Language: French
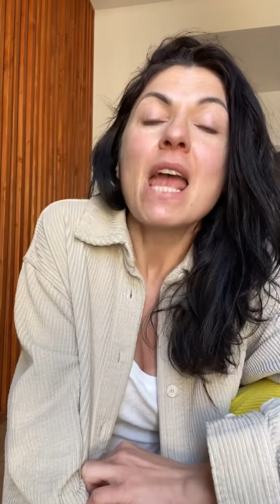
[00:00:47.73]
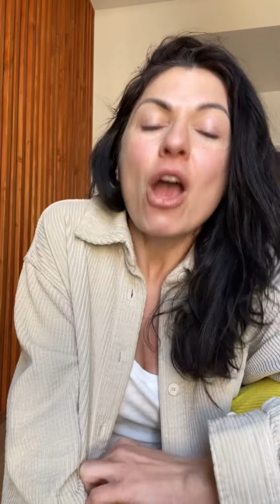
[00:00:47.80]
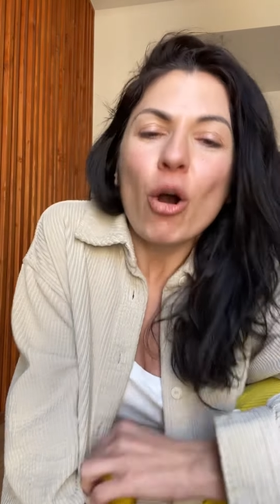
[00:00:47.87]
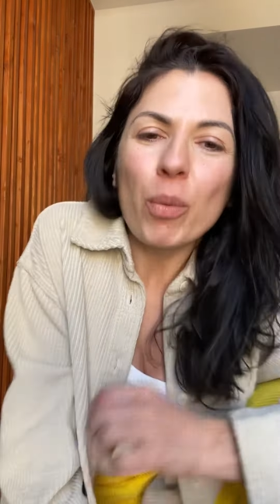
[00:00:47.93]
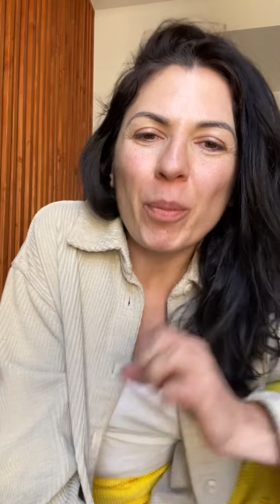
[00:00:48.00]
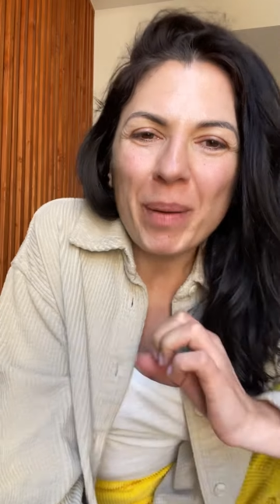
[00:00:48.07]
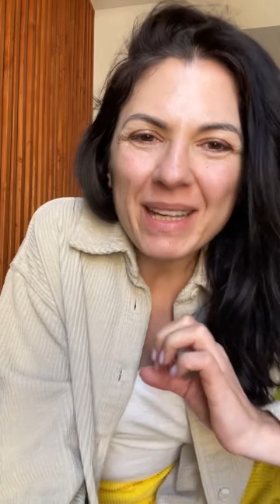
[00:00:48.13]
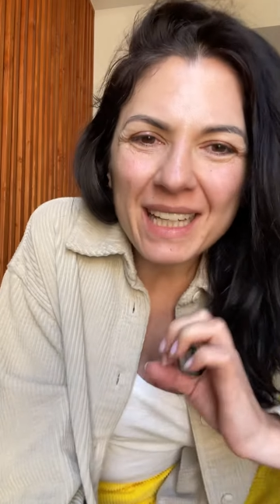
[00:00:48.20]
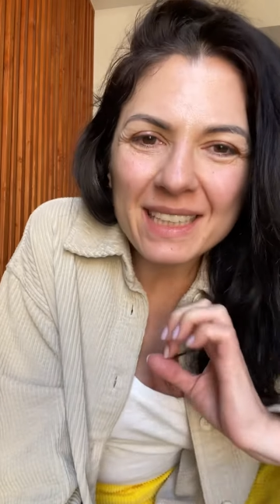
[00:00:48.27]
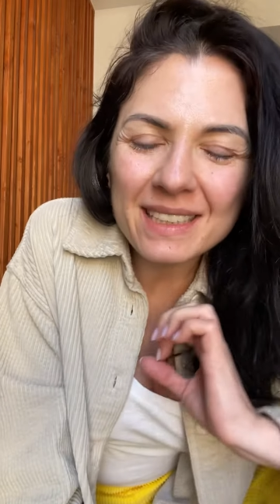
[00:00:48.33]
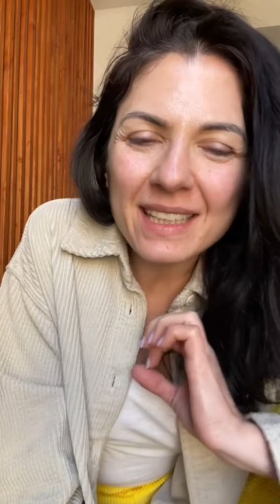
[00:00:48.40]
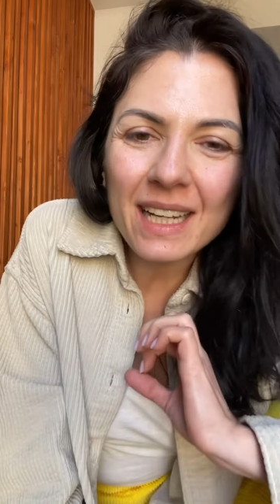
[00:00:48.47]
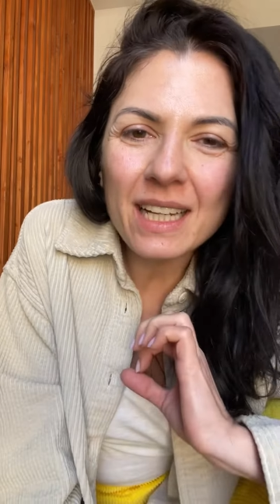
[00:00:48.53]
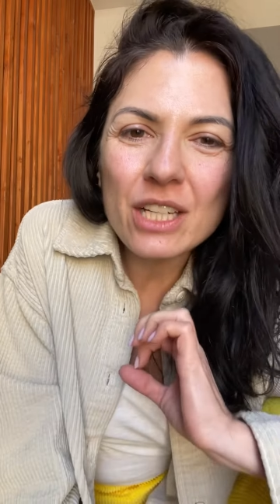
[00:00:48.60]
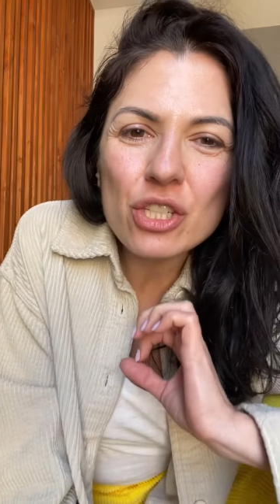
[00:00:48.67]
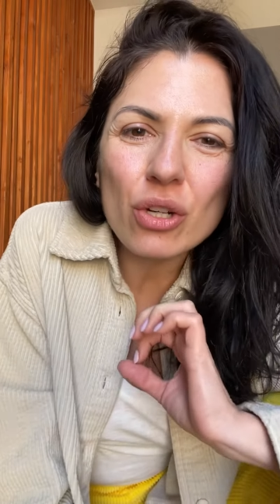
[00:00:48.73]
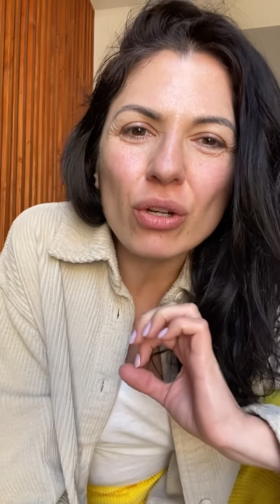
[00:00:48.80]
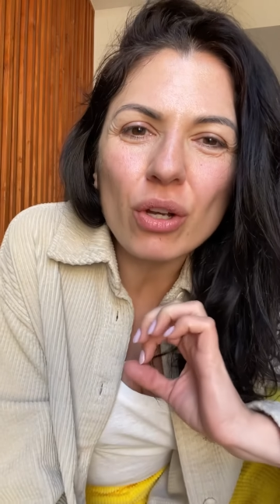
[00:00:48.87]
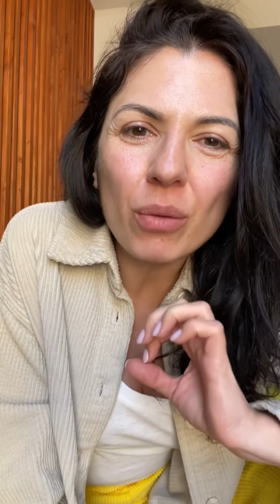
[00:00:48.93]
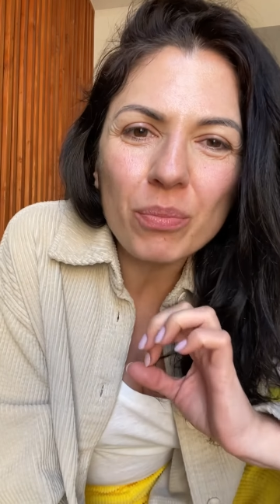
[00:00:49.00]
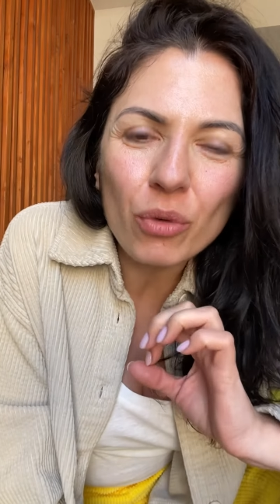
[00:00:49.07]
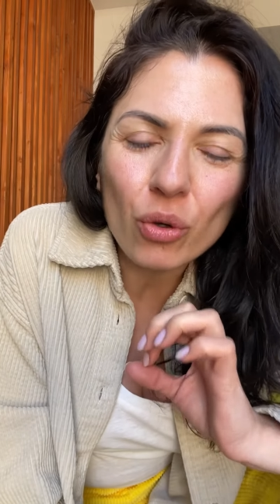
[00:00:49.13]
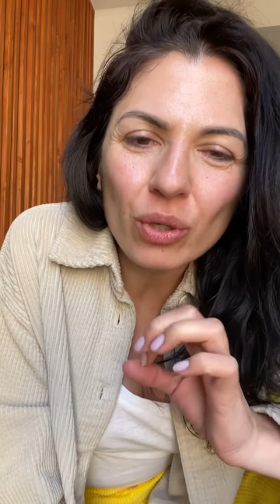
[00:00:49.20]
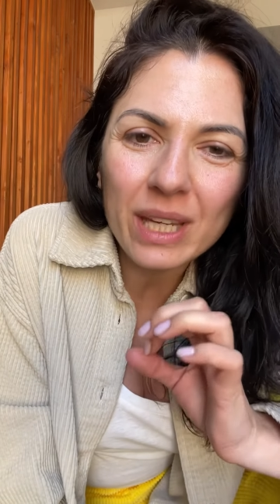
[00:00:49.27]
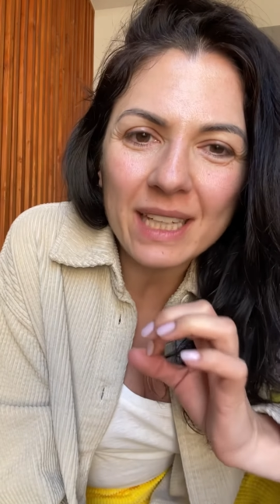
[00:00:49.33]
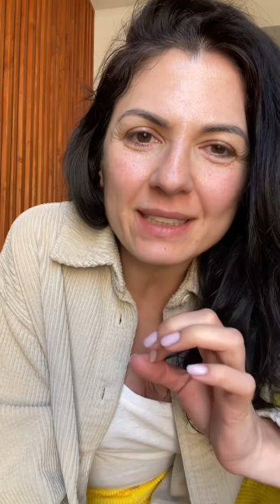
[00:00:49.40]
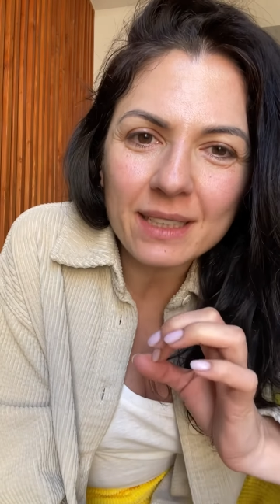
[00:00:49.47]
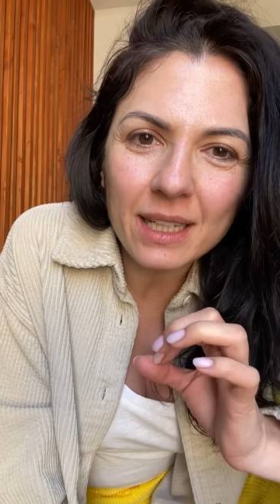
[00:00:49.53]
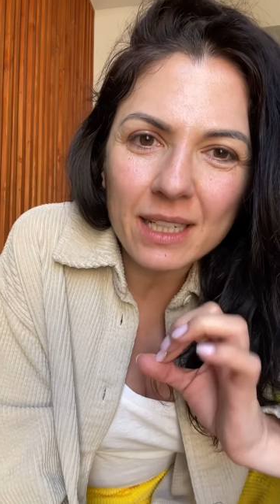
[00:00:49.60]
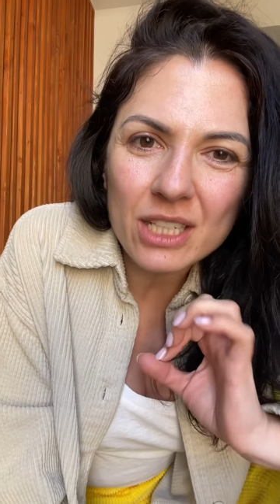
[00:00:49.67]
On peut pas castrer les gens comme on
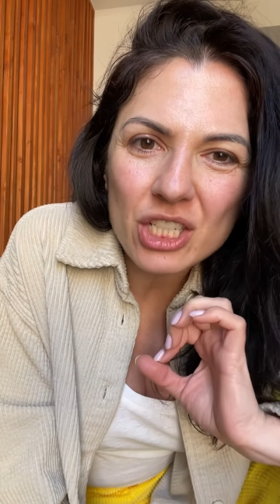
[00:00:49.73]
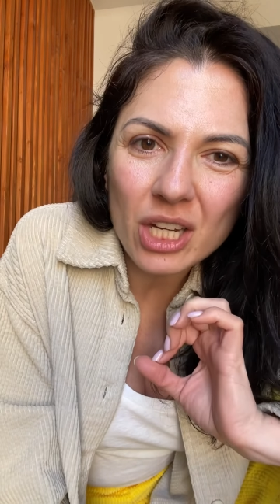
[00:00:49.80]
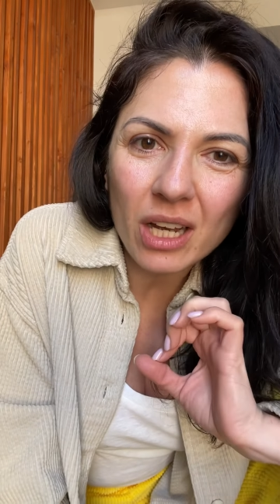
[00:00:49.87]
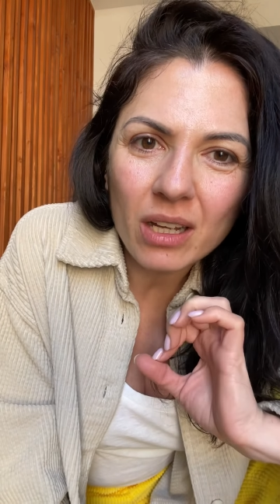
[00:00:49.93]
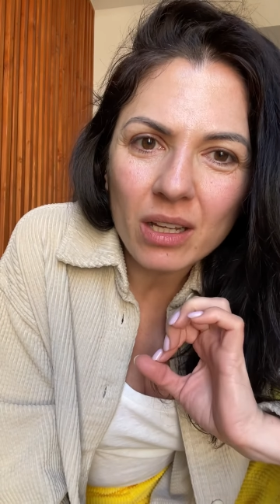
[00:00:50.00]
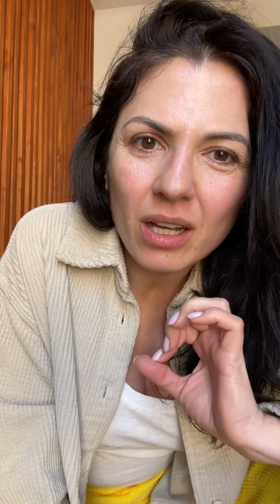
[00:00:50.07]
castre les chats,